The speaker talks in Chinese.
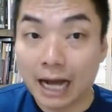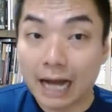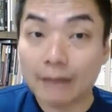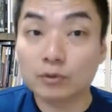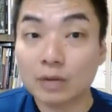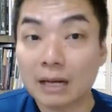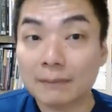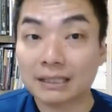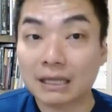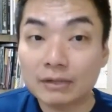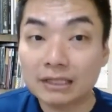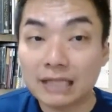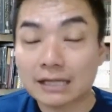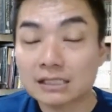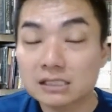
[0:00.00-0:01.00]
阿杜拉巴达
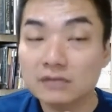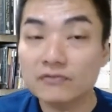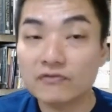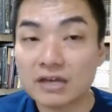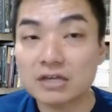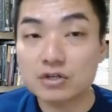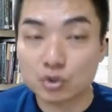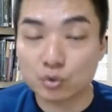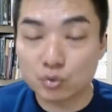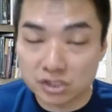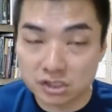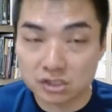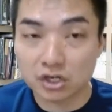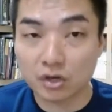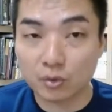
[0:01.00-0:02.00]
会当时废除
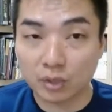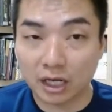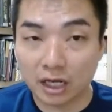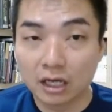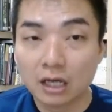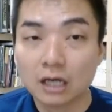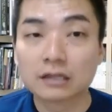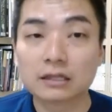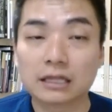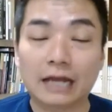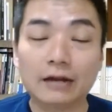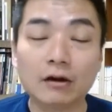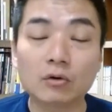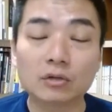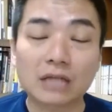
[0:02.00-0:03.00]
石油的，
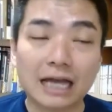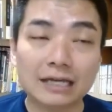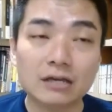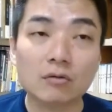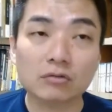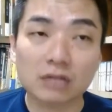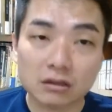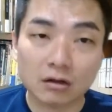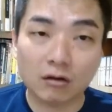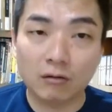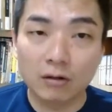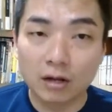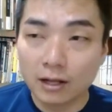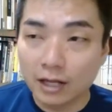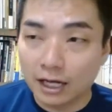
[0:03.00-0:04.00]
然后他用这
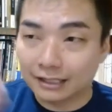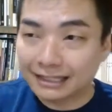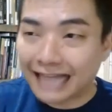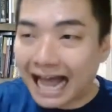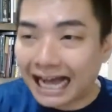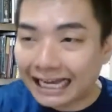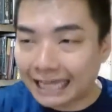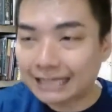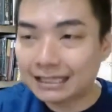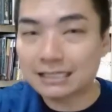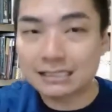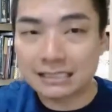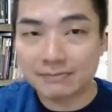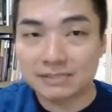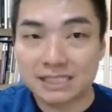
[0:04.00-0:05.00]
种呃
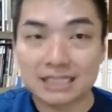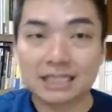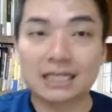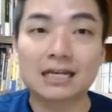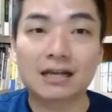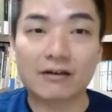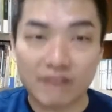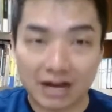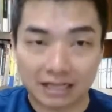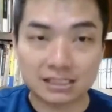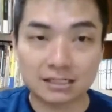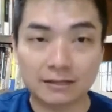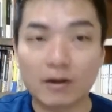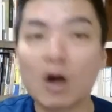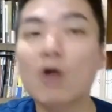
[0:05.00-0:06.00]
targeted subsidy 的方
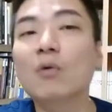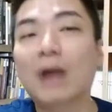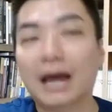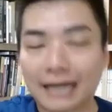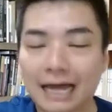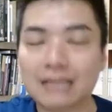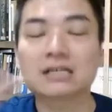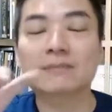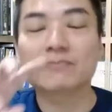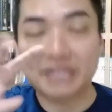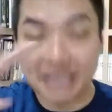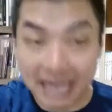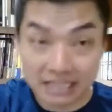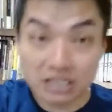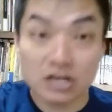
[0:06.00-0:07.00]
式，后来呢就
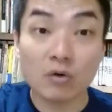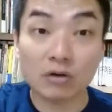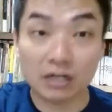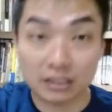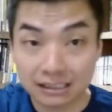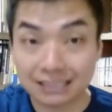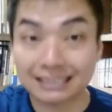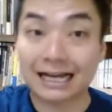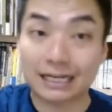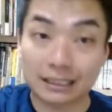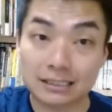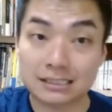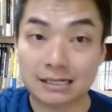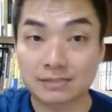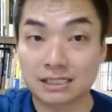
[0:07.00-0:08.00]
沿用了这个
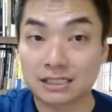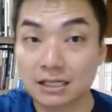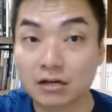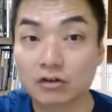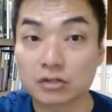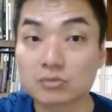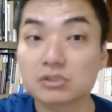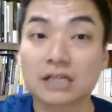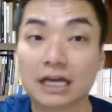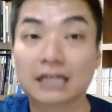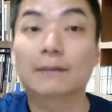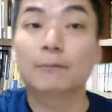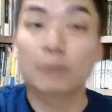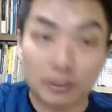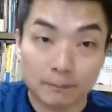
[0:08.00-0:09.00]
targeted subsidy 哦，就是给
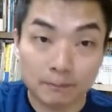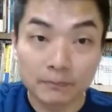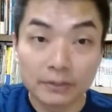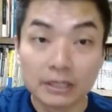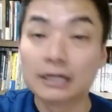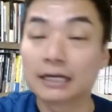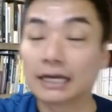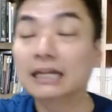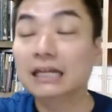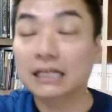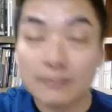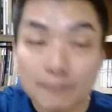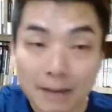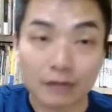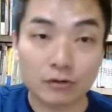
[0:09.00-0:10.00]
你 rim给你
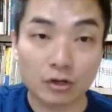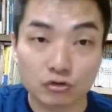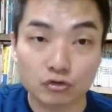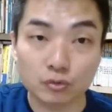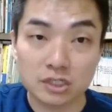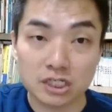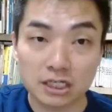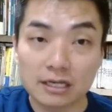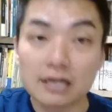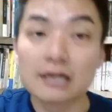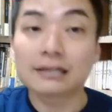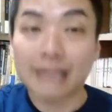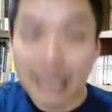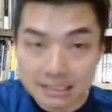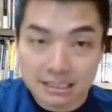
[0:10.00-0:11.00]
一马援助金，
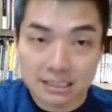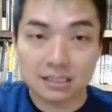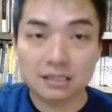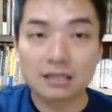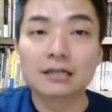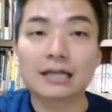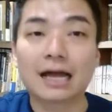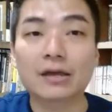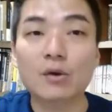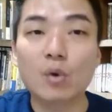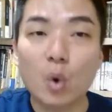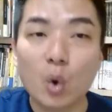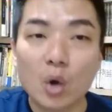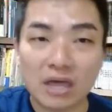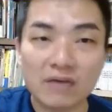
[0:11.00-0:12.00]
但是他
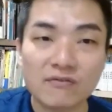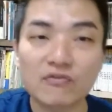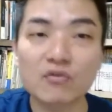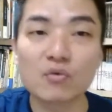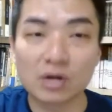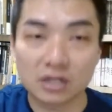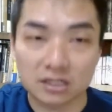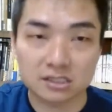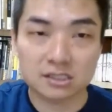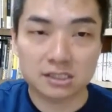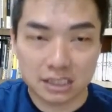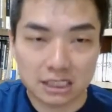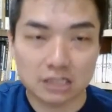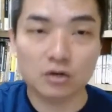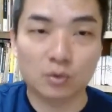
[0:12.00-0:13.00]
又恢复了
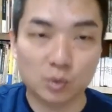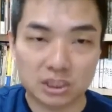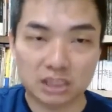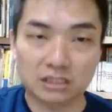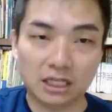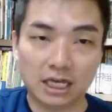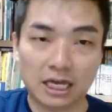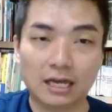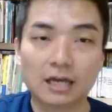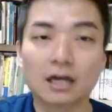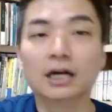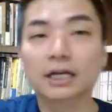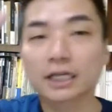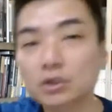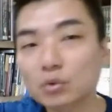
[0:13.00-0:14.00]
汽油津贴。
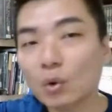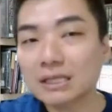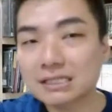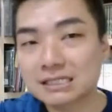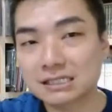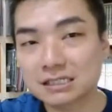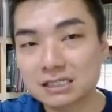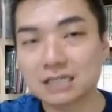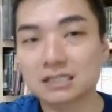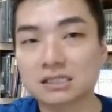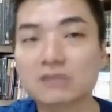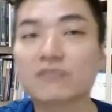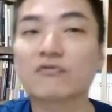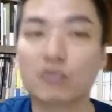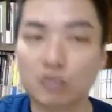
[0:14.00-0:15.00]
一段时间
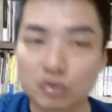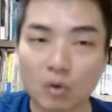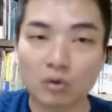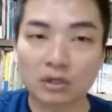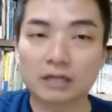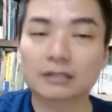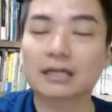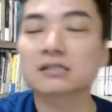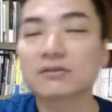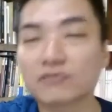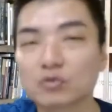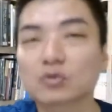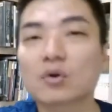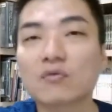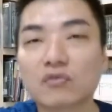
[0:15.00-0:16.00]
是浮动的，但是
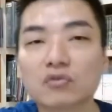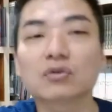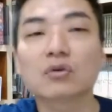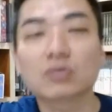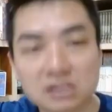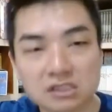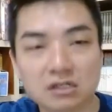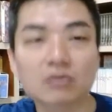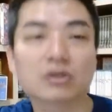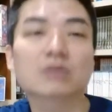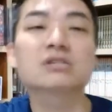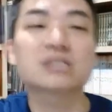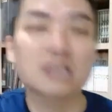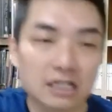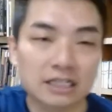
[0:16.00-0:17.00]
浮动浮动之后
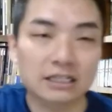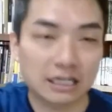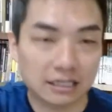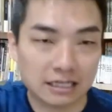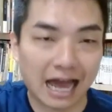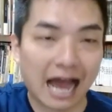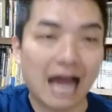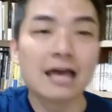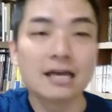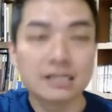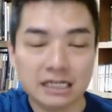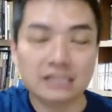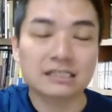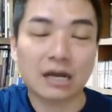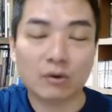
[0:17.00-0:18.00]
又设立顶价，
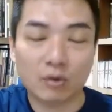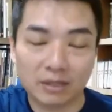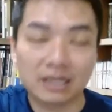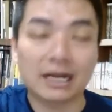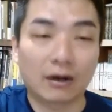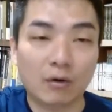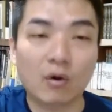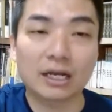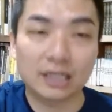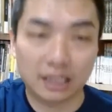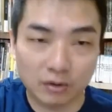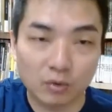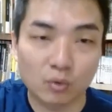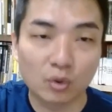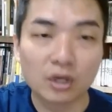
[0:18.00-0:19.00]
现在我们两块
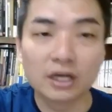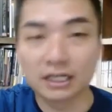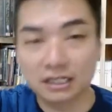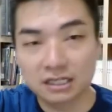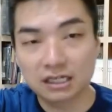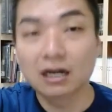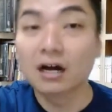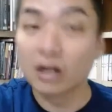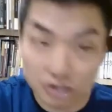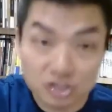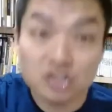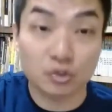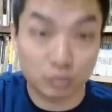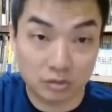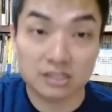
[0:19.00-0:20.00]
零五已经
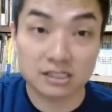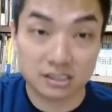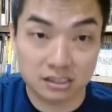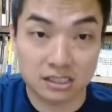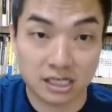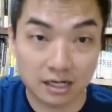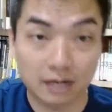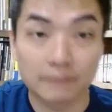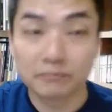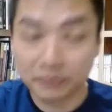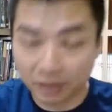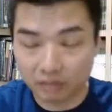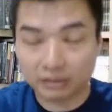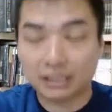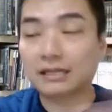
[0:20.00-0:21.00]
很久的时间了，
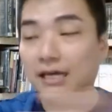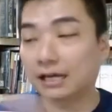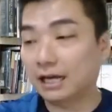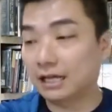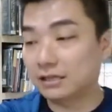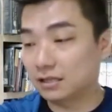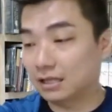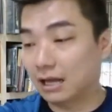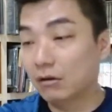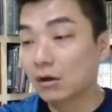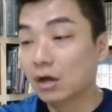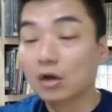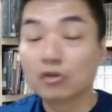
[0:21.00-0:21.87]
好，大家应该知道。